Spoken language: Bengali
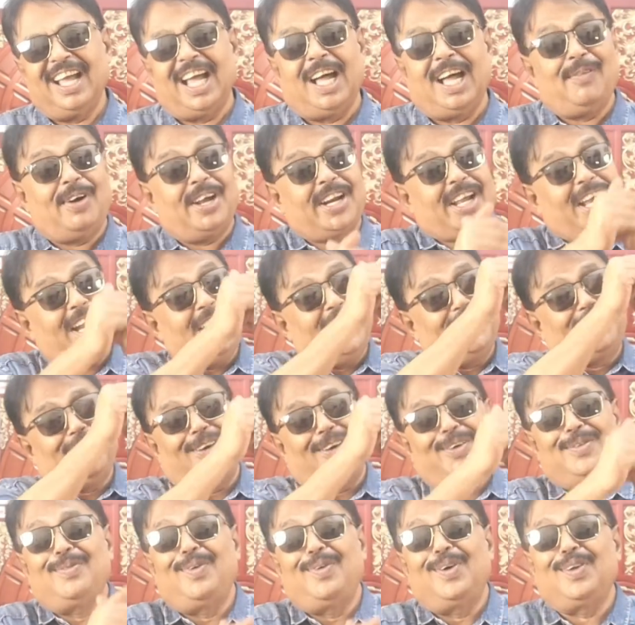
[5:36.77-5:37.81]
আমার খালি
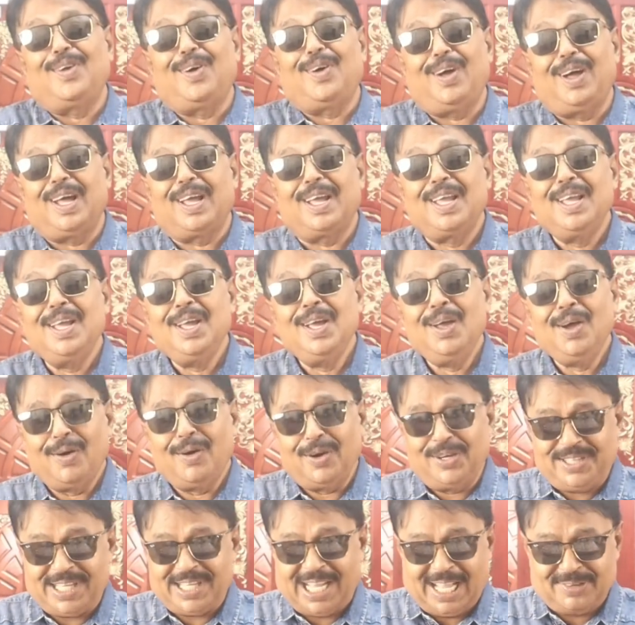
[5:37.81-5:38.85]
তখন মনে হয়
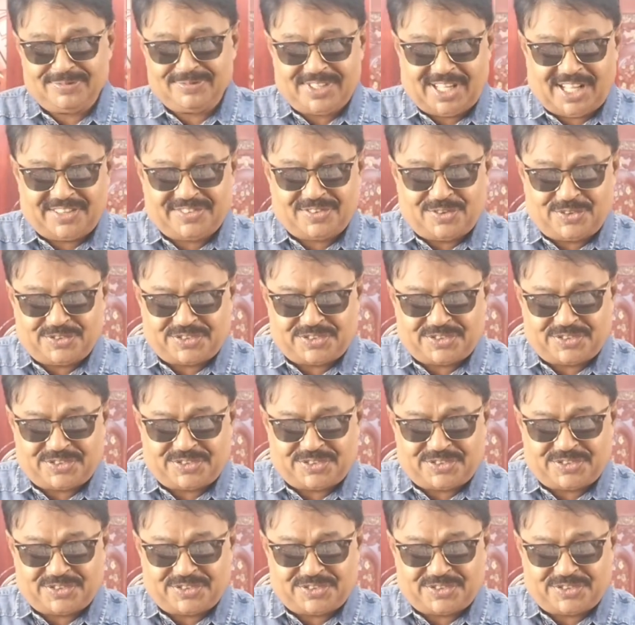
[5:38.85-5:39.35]
ওই যে আমজাদ